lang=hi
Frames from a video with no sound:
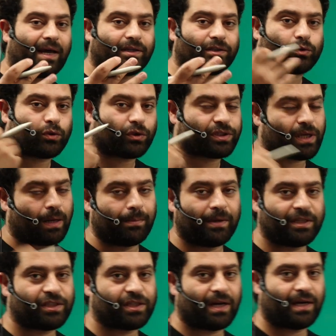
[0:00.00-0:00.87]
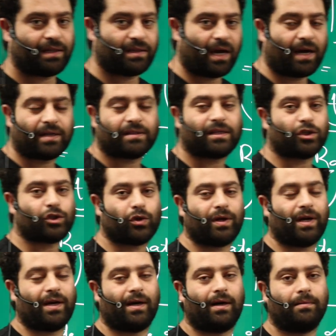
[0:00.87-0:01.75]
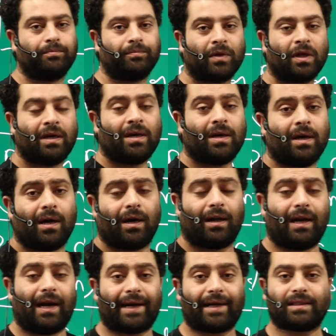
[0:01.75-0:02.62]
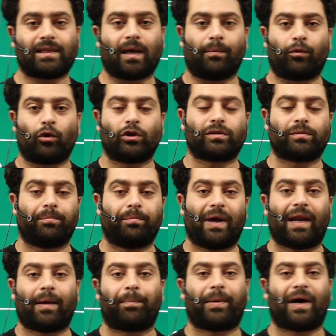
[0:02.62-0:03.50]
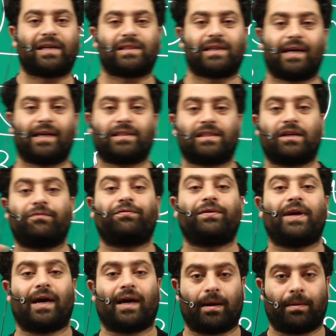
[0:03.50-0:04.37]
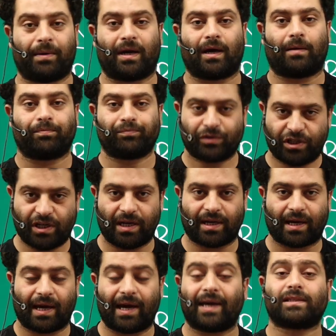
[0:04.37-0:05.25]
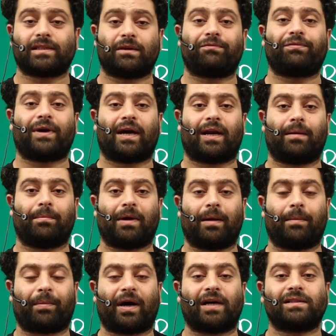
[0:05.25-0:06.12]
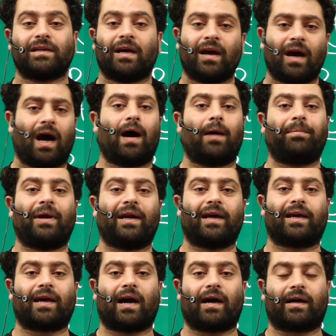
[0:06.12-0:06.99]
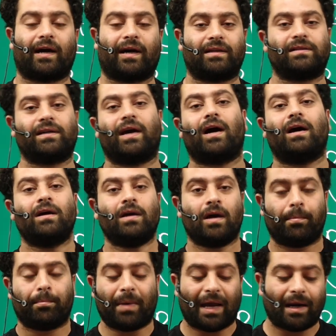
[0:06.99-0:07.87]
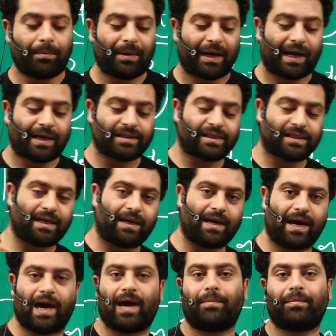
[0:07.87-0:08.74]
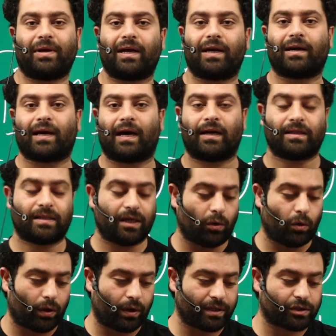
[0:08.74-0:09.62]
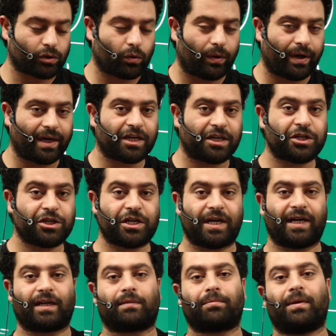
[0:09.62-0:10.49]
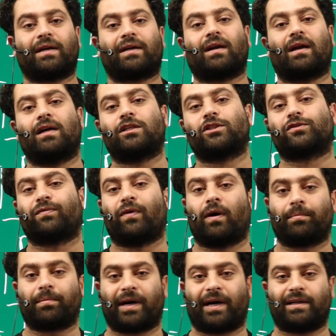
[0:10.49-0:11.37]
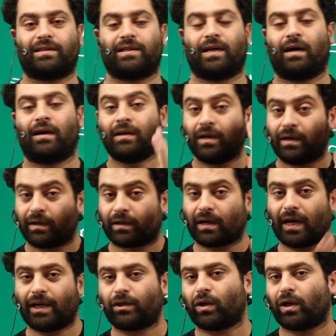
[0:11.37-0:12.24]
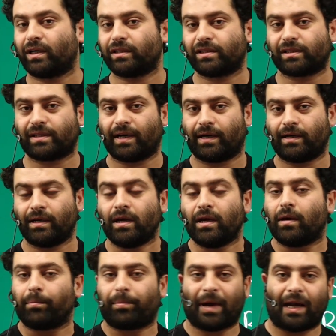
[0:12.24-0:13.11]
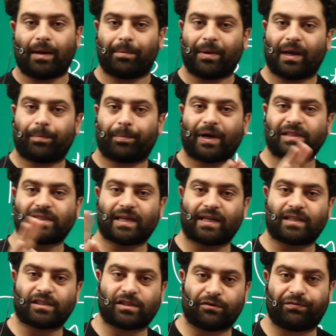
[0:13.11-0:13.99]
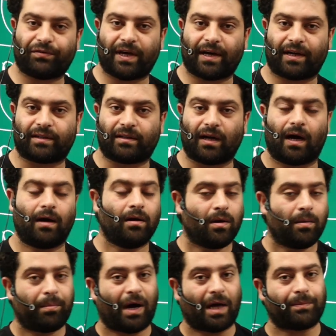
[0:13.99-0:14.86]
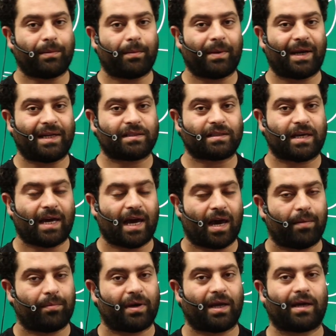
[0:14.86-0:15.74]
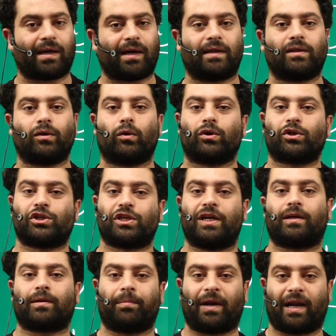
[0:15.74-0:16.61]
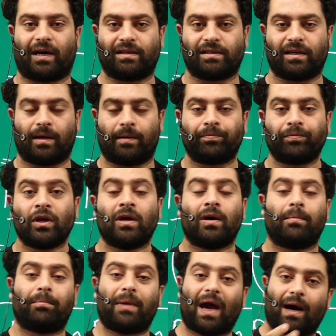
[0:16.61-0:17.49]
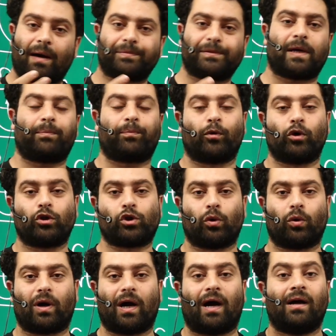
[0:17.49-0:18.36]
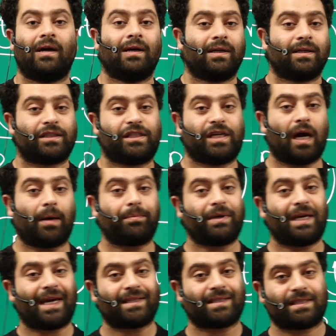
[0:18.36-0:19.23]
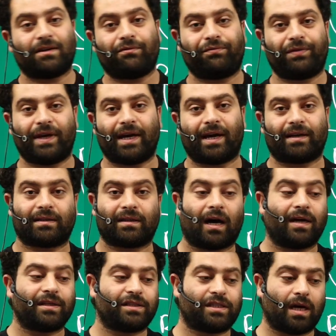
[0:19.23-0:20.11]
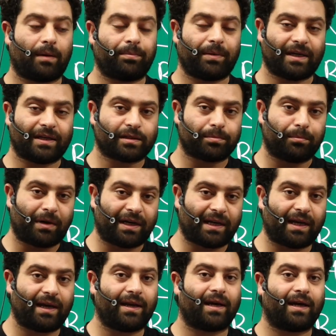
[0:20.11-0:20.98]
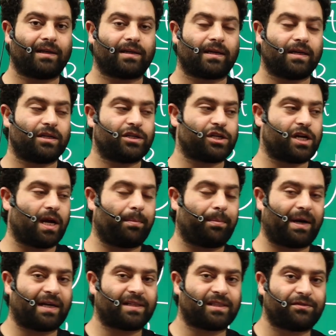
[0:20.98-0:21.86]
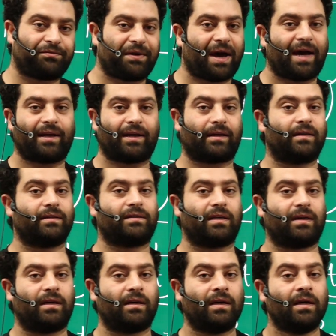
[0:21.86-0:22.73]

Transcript: इसको समझना है ध्यान से सुनेगा लेट सपोज मेरे पास एक सिफियर है बेटा ठीक है एक सिफियर है मेरे पास अब मैंने क्या कर दिया मैंने बेटा इसकी हैमरिंग कर दी और इसको एक शीट में ट्रांसफॉर्म कर दिया ट्राई टू अंडरस्टैंड पहले मेरे पास एक सिफियर था बाद में मैंने इसकी हैमरिंग कर दी और शीट बना दिया मैं आपसे पूछूंगा जब ये सिफियर था जब इस मटीरियल की शेप स्फेरिकल थी